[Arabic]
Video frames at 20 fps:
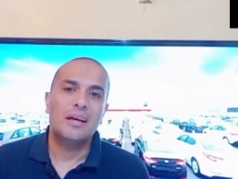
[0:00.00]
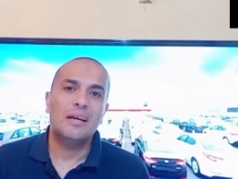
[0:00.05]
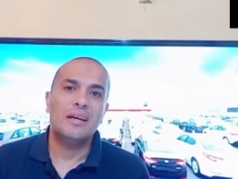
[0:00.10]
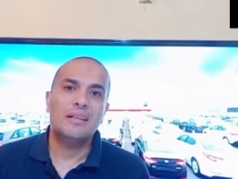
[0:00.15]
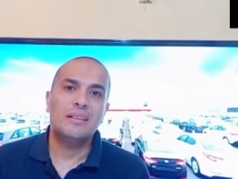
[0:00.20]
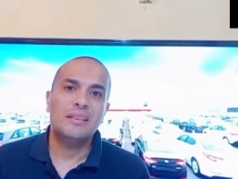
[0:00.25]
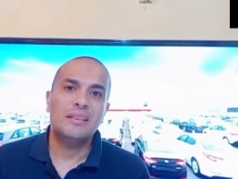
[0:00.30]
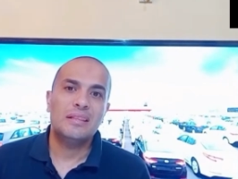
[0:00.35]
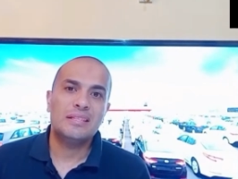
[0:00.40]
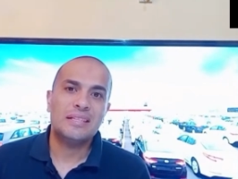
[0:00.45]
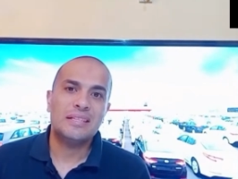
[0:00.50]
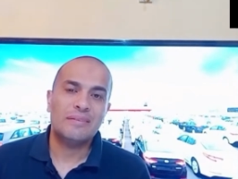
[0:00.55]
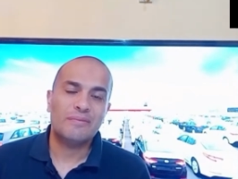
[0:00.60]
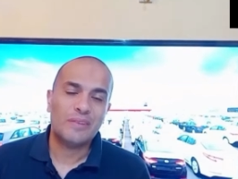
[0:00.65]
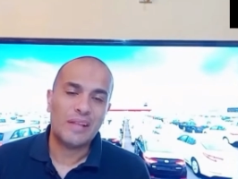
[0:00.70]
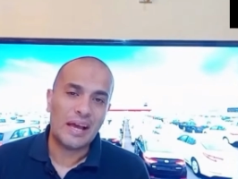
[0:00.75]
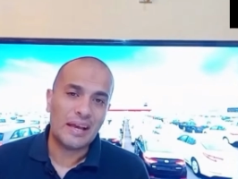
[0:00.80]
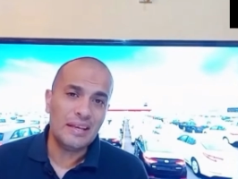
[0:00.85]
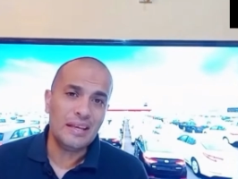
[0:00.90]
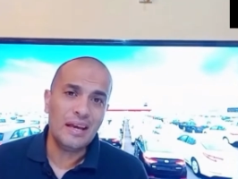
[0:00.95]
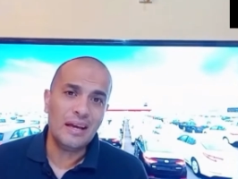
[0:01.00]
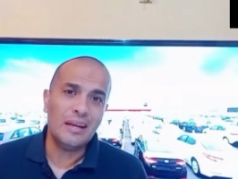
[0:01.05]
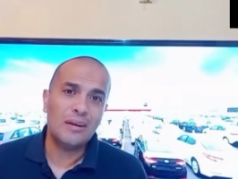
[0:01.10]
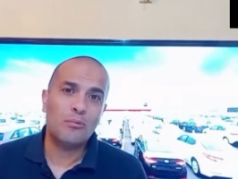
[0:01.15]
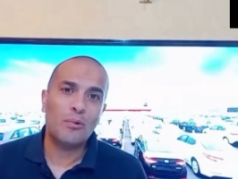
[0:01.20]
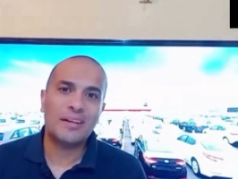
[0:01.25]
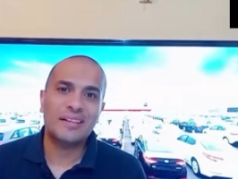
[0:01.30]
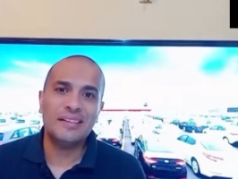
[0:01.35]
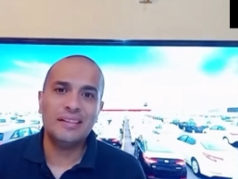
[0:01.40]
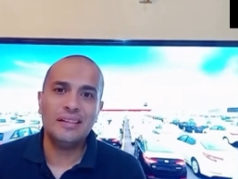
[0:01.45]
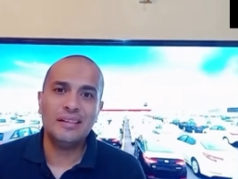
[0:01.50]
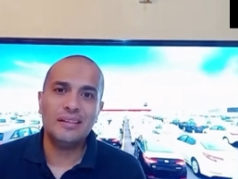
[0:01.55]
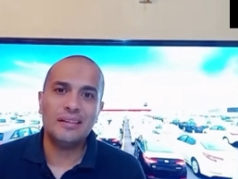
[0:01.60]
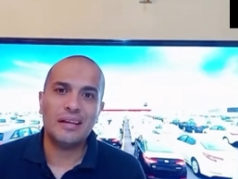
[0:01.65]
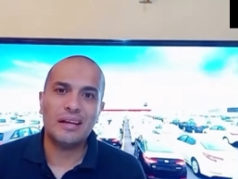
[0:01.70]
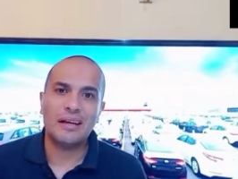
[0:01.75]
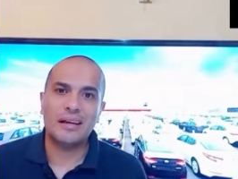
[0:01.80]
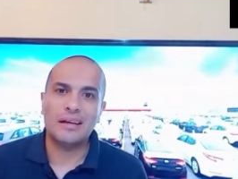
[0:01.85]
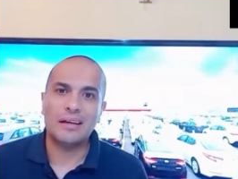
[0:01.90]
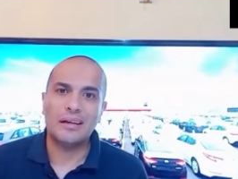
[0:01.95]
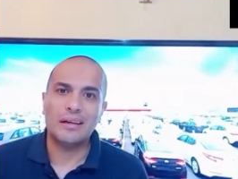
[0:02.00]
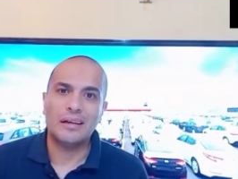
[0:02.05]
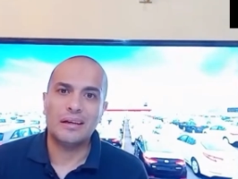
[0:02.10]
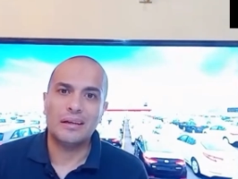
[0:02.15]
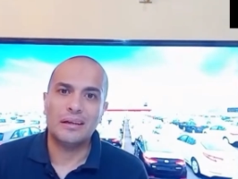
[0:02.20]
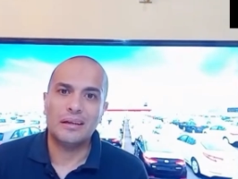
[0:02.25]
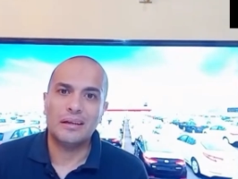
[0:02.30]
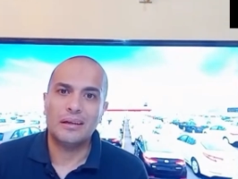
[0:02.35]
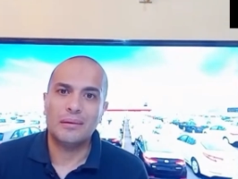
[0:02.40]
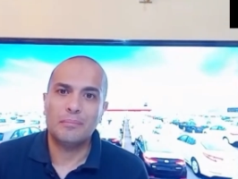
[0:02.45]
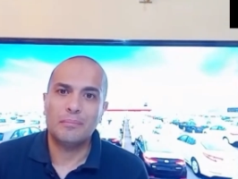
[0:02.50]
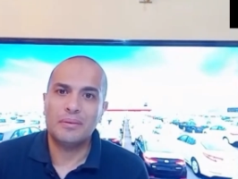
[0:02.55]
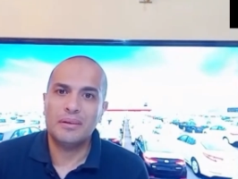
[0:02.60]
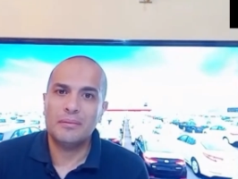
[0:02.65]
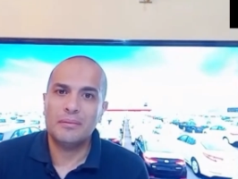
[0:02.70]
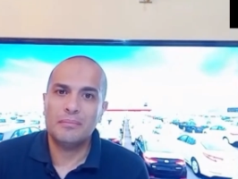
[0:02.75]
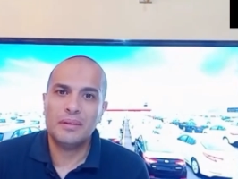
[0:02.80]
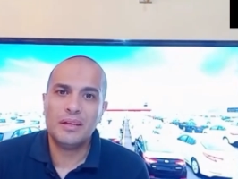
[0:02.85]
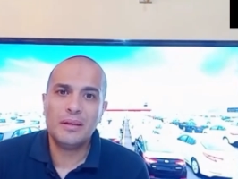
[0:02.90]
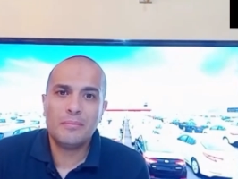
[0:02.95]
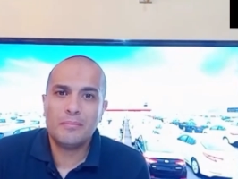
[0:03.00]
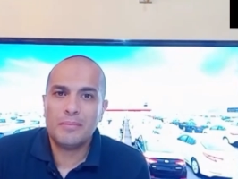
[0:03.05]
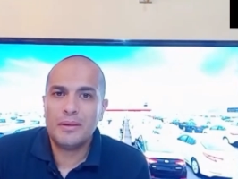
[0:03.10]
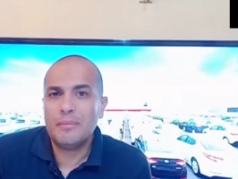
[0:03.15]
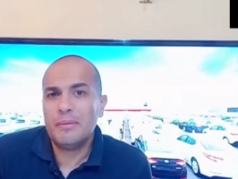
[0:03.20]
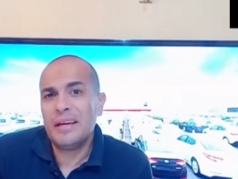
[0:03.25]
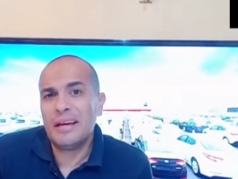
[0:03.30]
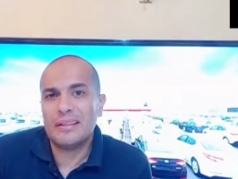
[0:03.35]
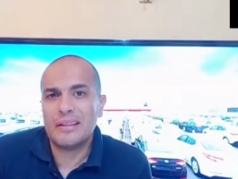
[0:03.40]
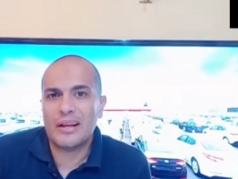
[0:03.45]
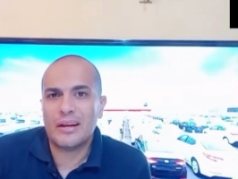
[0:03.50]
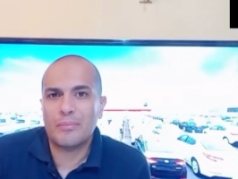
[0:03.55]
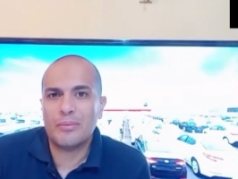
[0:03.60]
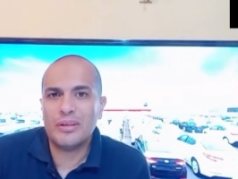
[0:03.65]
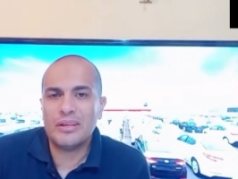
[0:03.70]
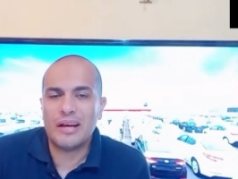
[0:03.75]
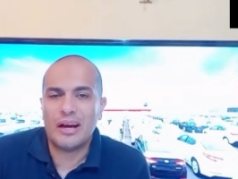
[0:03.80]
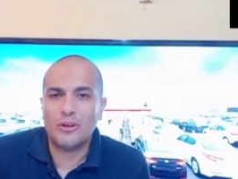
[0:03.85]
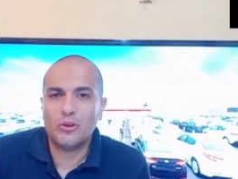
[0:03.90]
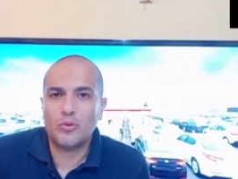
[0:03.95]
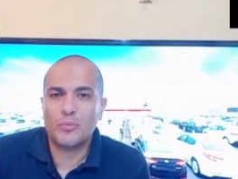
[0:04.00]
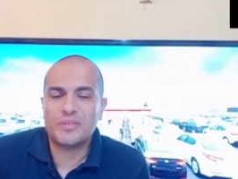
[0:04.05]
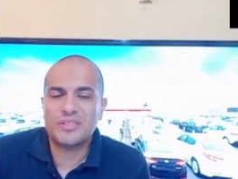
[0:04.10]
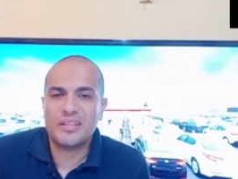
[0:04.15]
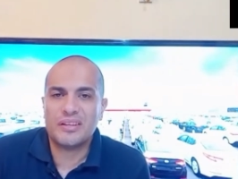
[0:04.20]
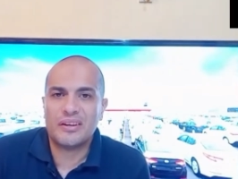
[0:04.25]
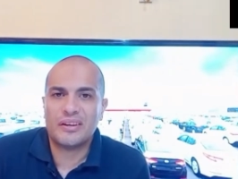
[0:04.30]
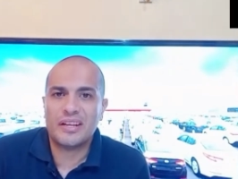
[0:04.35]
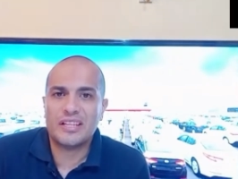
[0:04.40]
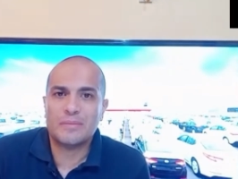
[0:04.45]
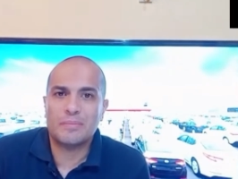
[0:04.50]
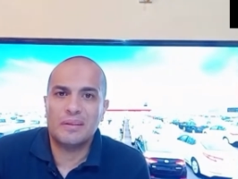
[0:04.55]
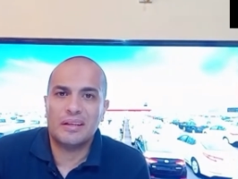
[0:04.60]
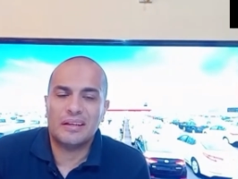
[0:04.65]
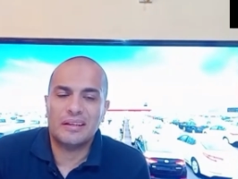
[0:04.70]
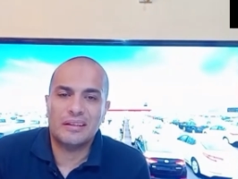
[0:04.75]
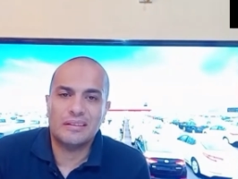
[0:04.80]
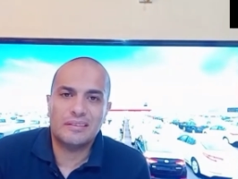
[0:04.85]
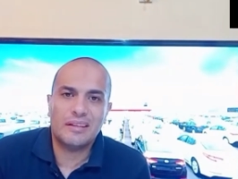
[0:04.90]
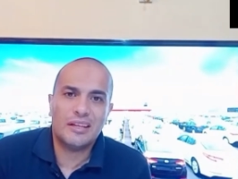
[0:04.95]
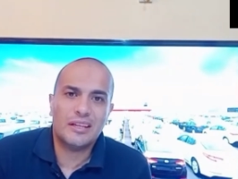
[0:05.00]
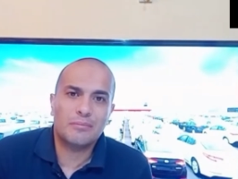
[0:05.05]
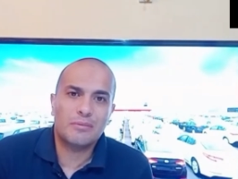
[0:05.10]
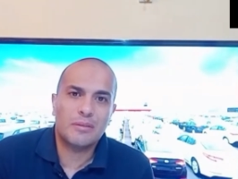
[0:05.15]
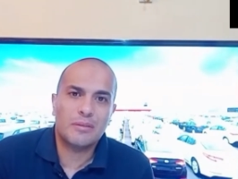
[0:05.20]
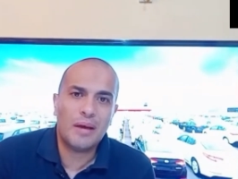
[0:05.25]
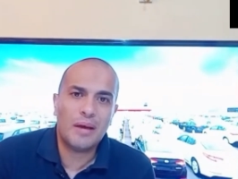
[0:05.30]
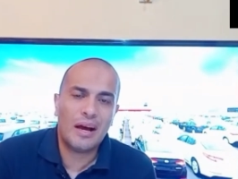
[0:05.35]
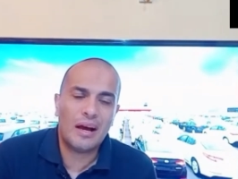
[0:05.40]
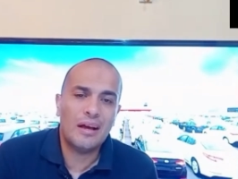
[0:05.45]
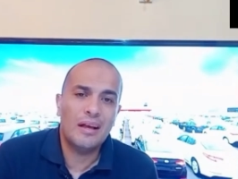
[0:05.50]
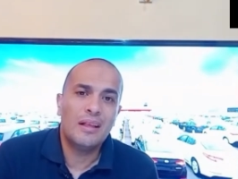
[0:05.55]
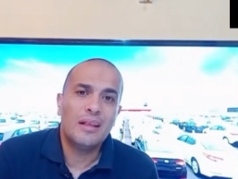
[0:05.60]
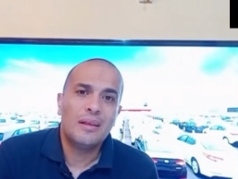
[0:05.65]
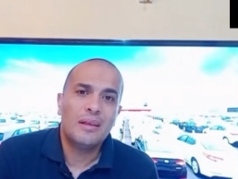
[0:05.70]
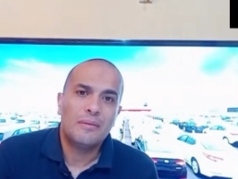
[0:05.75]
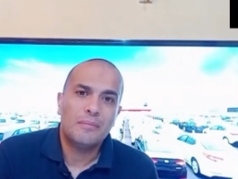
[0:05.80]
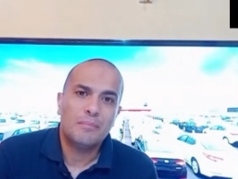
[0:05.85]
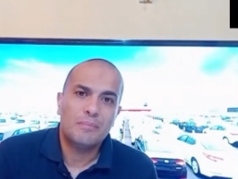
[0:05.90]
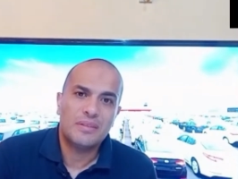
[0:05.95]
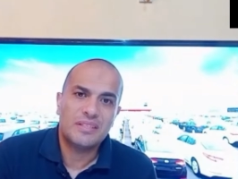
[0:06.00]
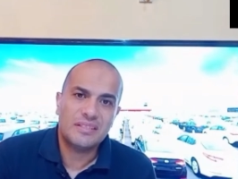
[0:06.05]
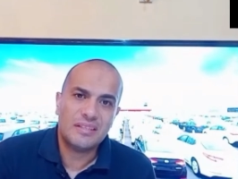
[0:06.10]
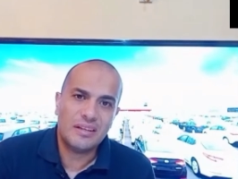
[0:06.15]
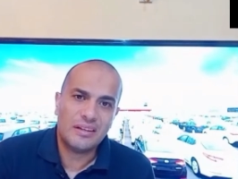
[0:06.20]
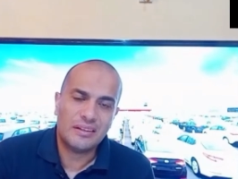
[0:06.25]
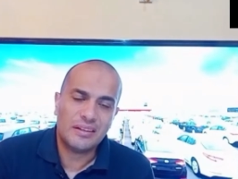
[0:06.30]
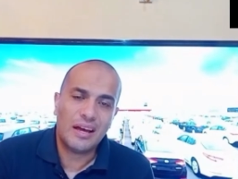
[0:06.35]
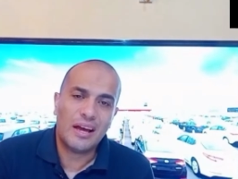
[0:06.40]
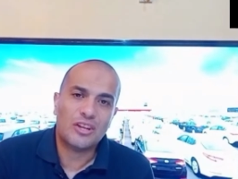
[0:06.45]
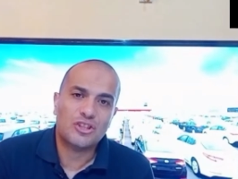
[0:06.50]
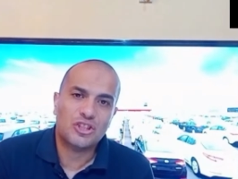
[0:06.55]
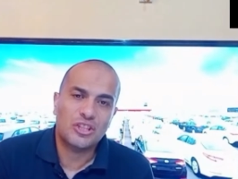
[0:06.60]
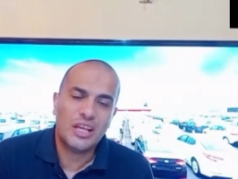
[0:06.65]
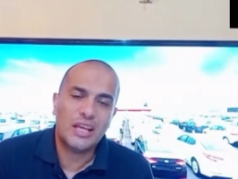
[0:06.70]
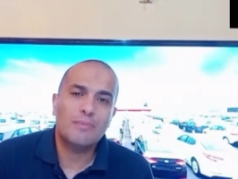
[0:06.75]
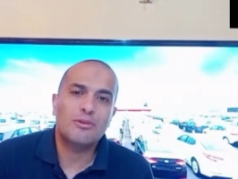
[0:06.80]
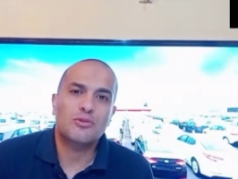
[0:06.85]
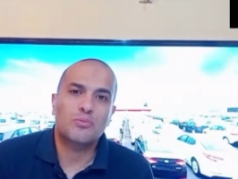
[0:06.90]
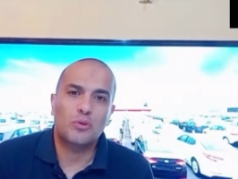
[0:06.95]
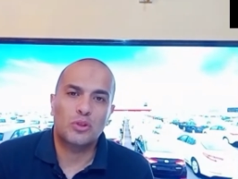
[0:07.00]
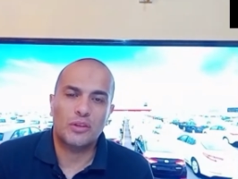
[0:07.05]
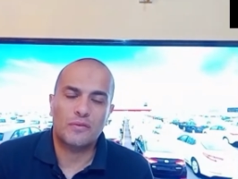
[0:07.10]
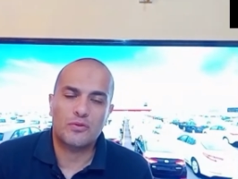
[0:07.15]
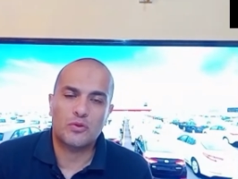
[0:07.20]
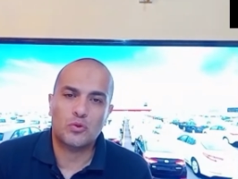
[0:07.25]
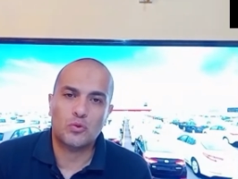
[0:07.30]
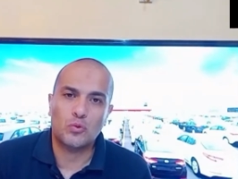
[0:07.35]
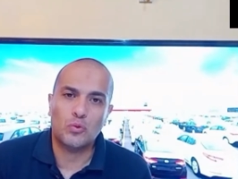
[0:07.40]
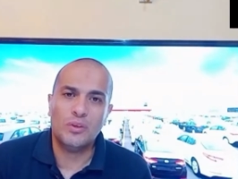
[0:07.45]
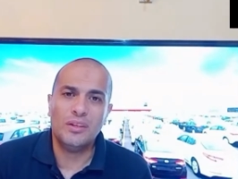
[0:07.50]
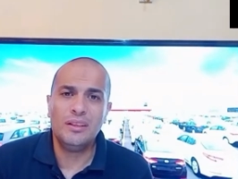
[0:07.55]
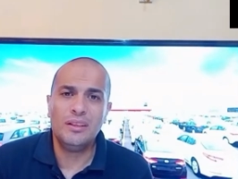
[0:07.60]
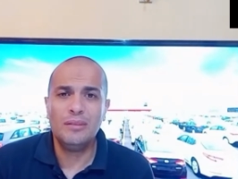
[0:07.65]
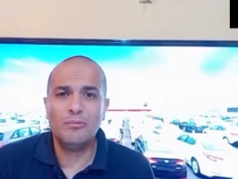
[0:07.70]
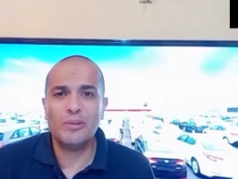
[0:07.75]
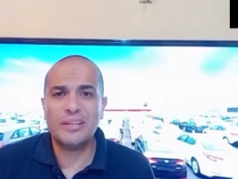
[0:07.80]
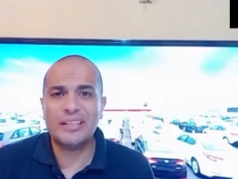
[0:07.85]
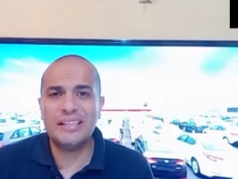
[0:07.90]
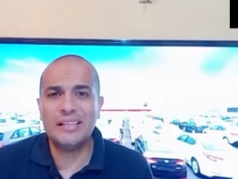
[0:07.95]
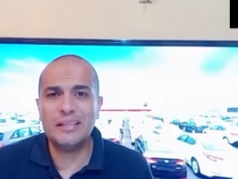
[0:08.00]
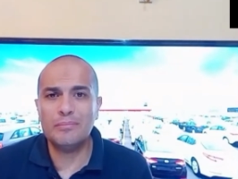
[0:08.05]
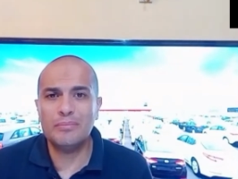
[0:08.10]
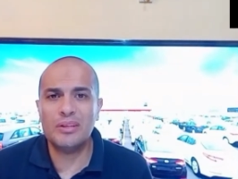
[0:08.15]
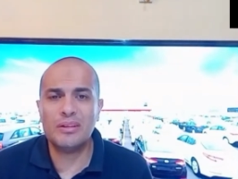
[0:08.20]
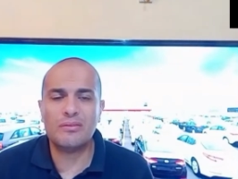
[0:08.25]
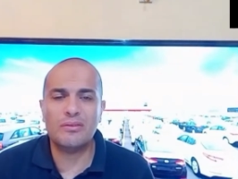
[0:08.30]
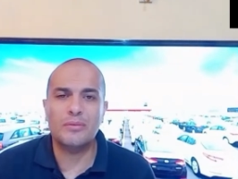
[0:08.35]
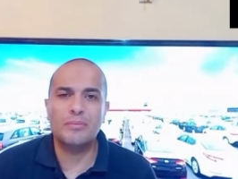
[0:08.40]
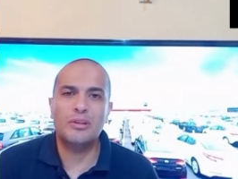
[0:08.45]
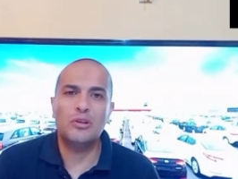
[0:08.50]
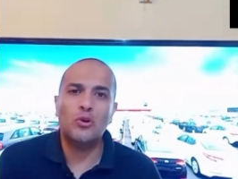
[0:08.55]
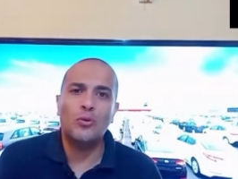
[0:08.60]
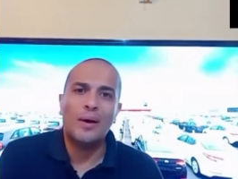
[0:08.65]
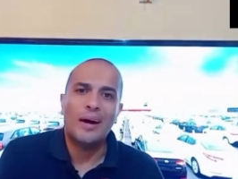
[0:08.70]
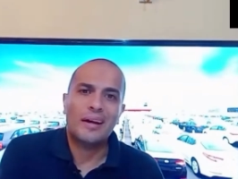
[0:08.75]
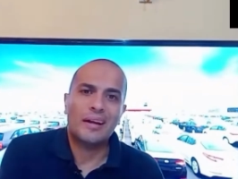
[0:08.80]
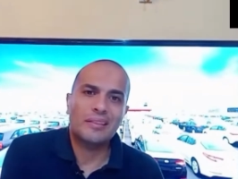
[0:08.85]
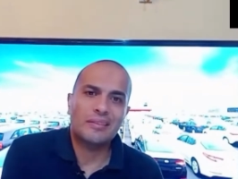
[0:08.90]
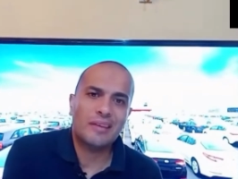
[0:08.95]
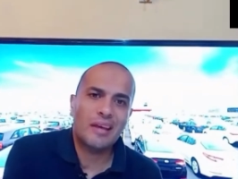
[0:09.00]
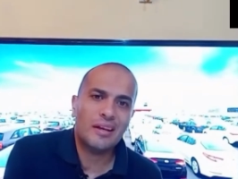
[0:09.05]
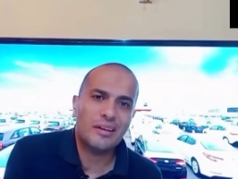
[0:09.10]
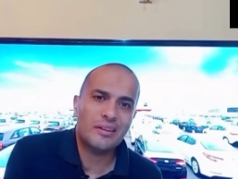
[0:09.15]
في الحقيقه الوكيل آه، آه، بيبيع العربيه عنده بالسعر الرسمي لكن التاجر بيبيعها بالسعر ده علشان هي مش موجوده في السوق الوكيل بيلقي باللوم على التاجر